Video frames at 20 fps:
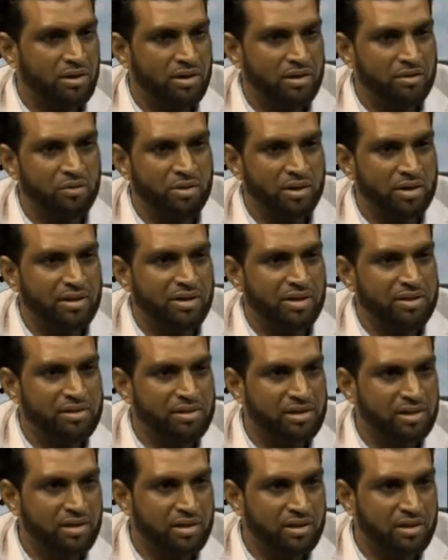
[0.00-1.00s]
হলিডে
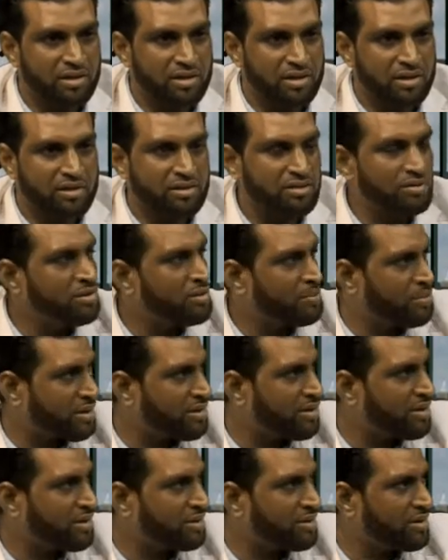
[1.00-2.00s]
আসলে ট্রিপে
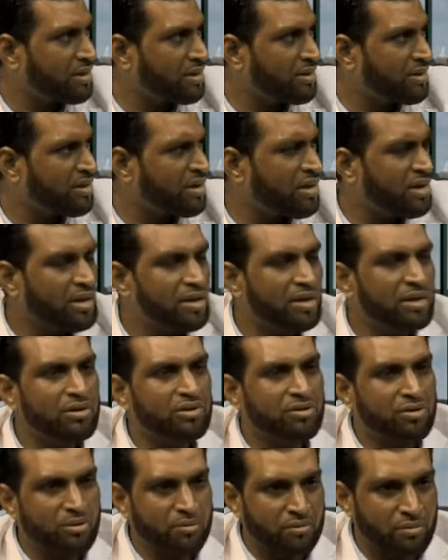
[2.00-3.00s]
নিয়ে যান
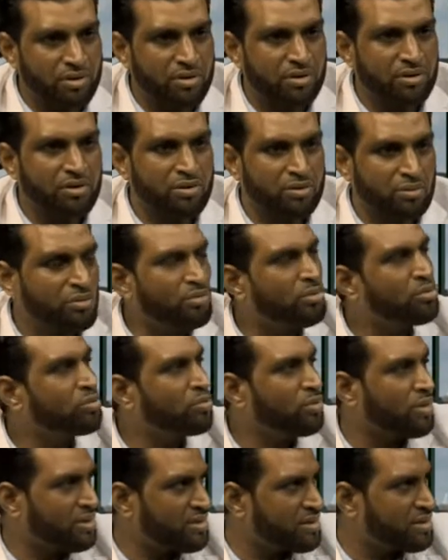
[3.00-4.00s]
এইরকম
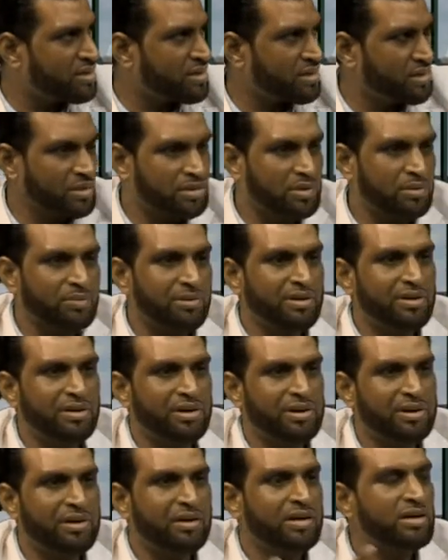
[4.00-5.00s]
কতগুলো জিনিস আছে ট্রিপে নিয়ে
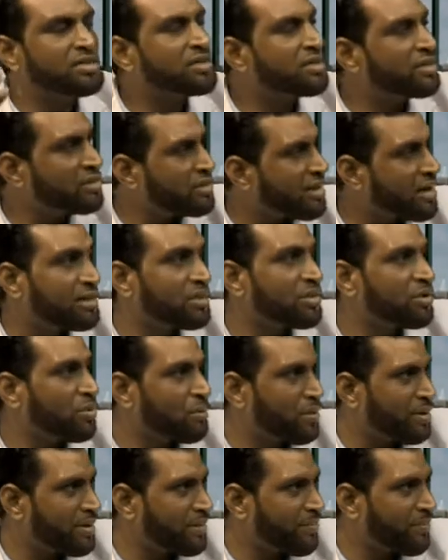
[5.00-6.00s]
গেলে একসাথে থাকতে হবে